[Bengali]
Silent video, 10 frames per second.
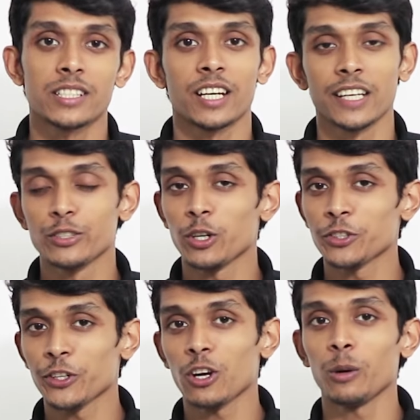যার
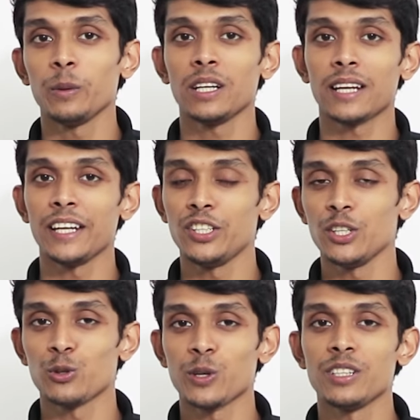রেজলেশন হবে
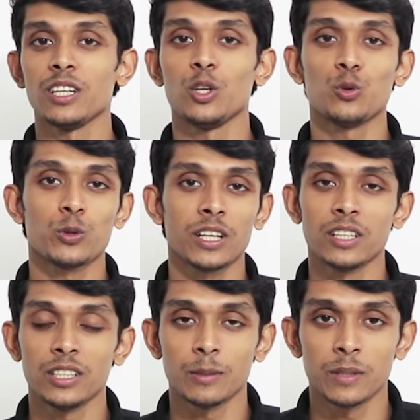নাইনটিন টোয়েন্টি ইন্টু টেন
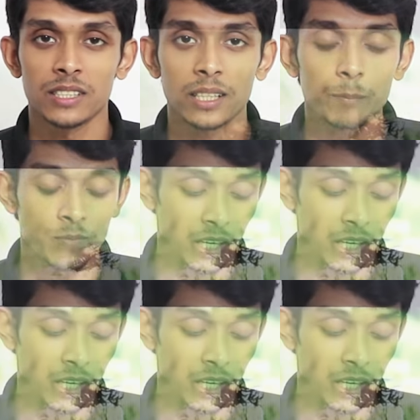এইটটি পিক্সেল